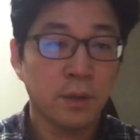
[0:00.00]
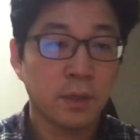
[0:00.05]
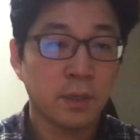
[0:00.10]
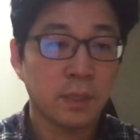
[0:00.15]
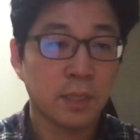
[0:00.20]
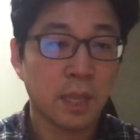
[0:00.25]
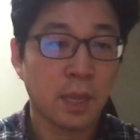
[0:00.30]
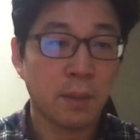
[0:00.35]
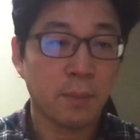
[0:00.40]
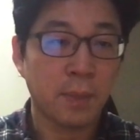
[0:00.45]

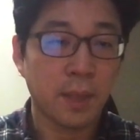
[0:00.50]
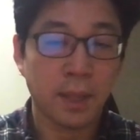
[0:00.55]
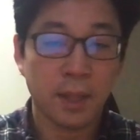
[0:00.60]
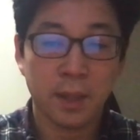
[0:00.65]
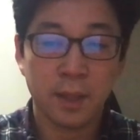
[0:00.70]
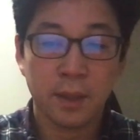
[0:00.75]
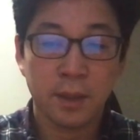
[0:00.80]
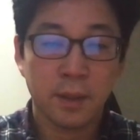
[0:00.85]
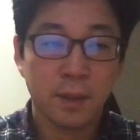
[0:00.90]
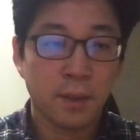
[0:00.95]
그
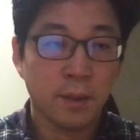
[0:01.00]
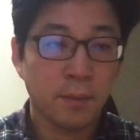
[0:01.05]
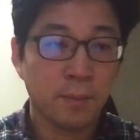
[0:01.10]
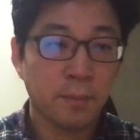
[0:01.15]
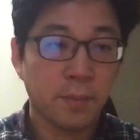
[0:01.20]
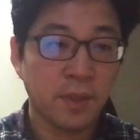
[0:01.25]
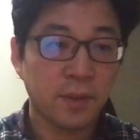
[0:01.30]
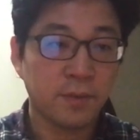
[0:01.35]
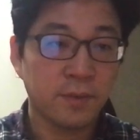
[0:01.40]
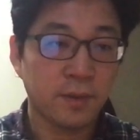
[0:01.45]
다음에
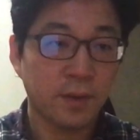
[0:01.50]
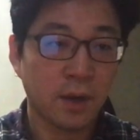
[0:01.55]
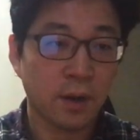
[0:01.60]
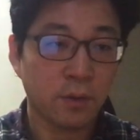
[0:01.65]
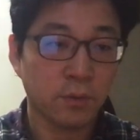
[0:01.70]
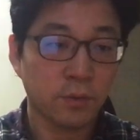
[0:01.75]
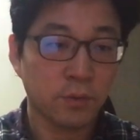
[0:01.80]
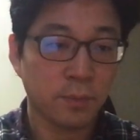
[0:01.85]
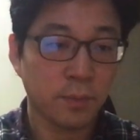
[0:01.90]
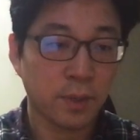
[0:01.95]

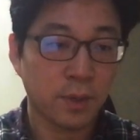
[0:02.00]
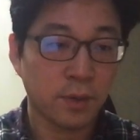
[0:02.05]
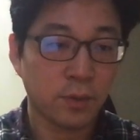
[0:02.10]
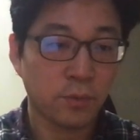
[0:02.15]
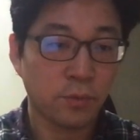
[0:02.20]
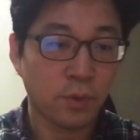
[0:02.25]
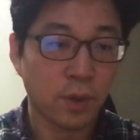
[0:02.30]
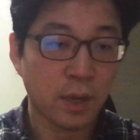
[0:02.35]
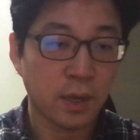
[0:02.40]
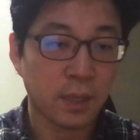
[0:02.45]
Math라고 넣으면
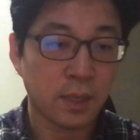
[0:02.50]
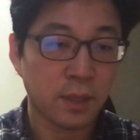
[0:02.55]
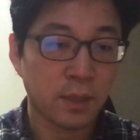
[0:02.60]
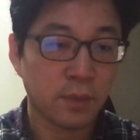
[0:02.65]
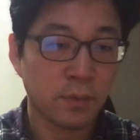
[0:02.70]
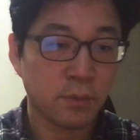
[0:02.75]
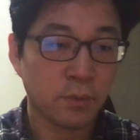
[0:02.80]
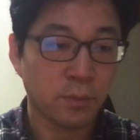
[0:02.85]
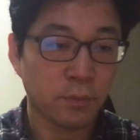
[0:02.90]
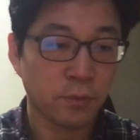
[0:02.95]

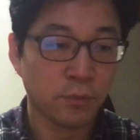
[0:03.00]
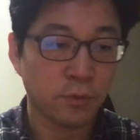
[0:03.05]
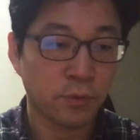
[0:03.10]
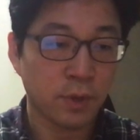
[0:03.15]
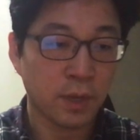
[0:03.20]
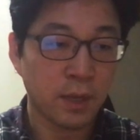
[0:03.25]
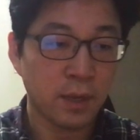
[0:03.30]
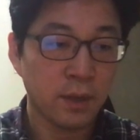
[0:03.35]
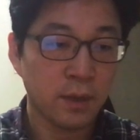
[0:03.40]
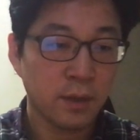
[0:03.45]
수학의
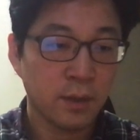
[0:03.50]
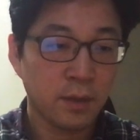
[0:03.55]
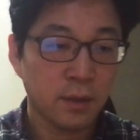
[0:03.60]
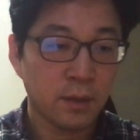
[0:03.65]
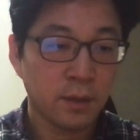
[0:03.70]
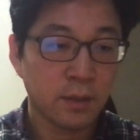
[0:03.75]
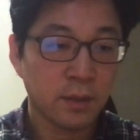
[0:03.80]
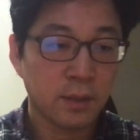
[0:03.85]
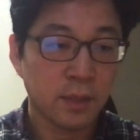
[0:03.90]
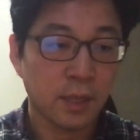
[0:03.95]
점수가
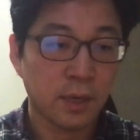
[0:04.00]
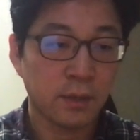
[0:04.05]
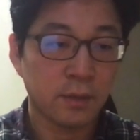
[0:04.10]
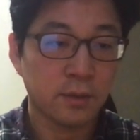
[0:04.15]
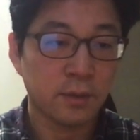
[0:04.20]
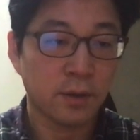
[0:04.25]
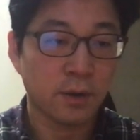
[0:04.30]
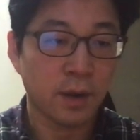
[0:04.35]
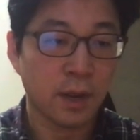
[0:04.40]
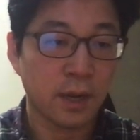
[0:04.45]
잘
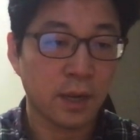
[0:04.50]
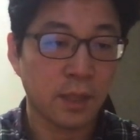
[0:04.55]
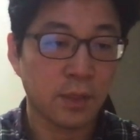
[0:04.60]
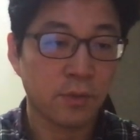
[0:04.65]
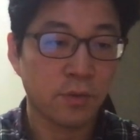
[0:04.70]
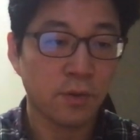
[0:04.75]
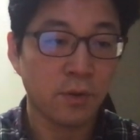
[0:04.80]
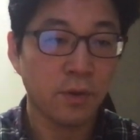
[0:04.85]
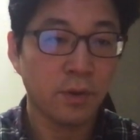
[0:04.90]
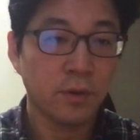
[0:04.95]

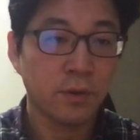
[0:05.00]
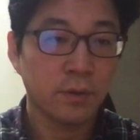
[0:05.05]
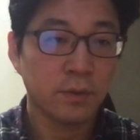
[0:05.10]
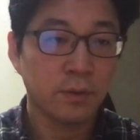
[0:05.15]
들어가겠죠.